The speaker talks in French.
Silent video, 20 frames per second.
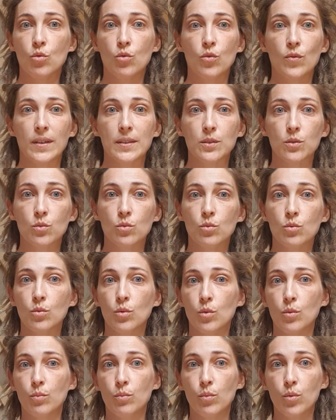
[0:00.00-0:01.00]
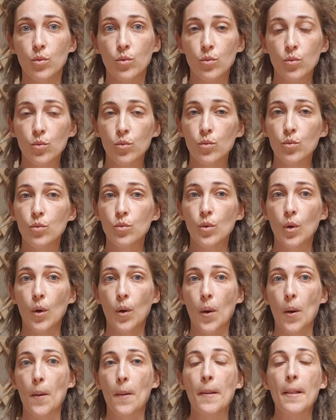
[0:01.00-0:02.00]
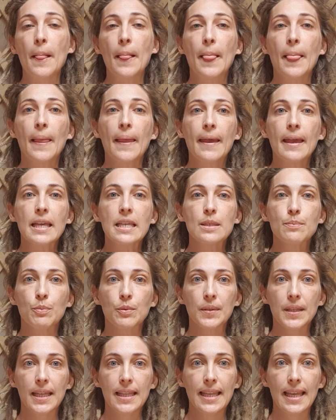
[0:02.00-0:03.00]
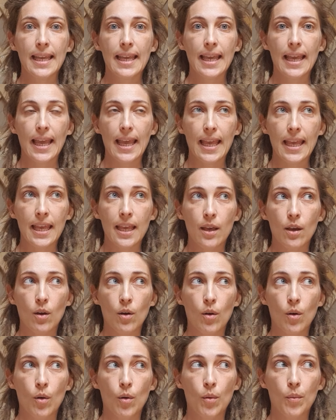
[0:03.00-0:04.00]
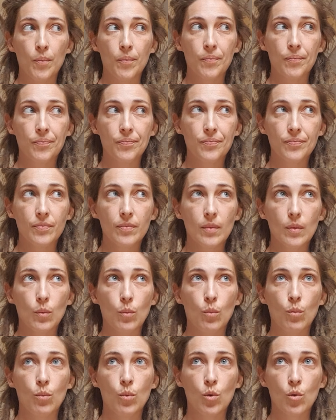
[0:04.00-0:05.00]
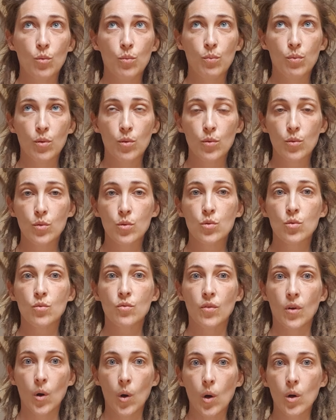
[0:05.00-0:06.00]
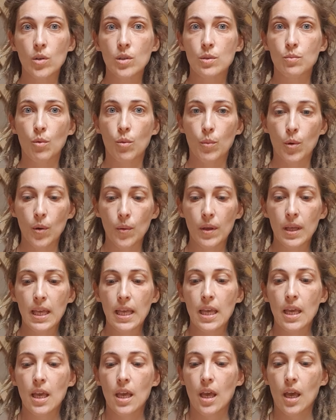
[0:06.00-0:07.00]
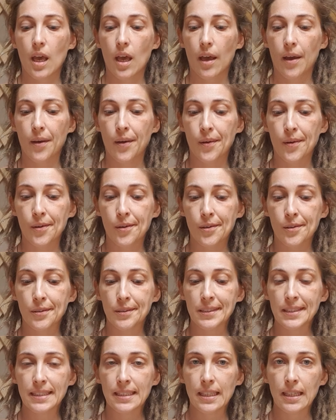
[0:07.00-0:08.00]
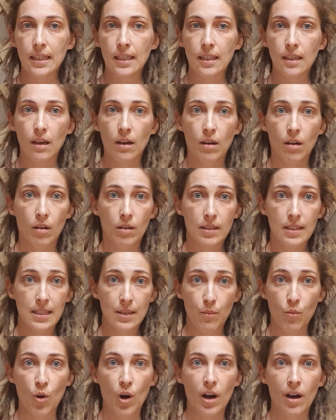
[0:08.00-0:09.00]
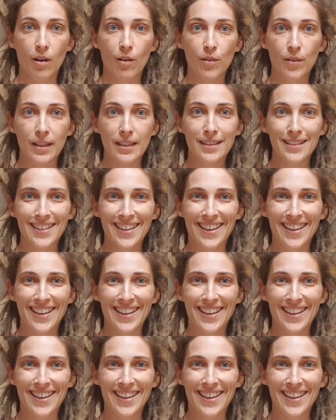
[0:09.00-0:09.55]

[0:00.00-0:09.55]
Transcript: façon plus euh, spontanée et euh, beaucoup plus souvent en ce moment, euh, euh, c'est moi en fait.